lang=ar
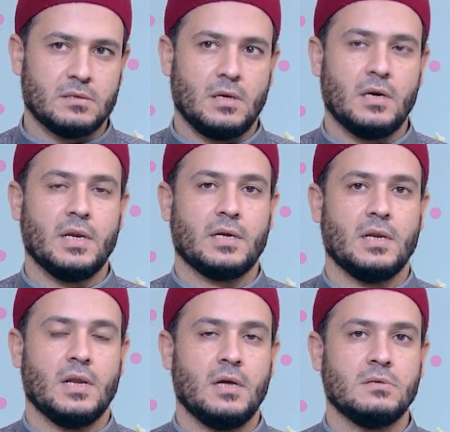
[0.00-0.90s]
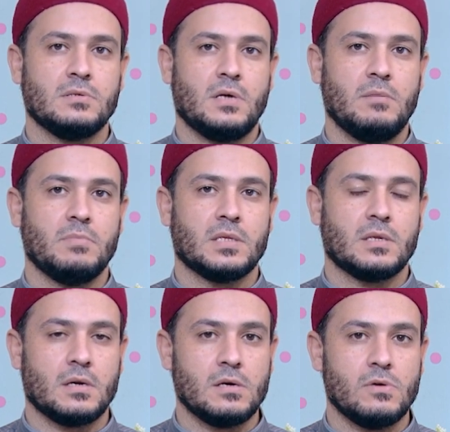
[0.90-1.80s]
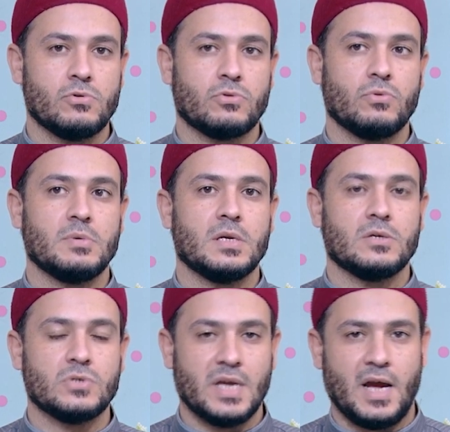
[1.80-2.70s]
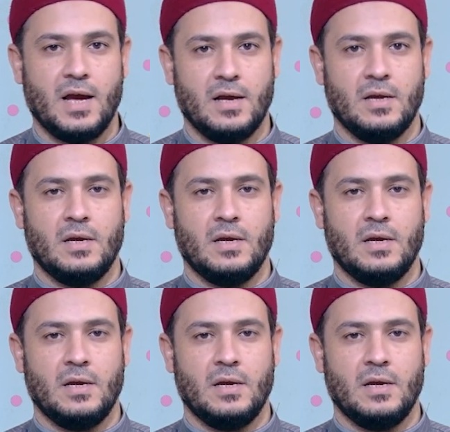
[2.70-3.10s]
الطلاق لكن انصح بالتريث وبالنصيحه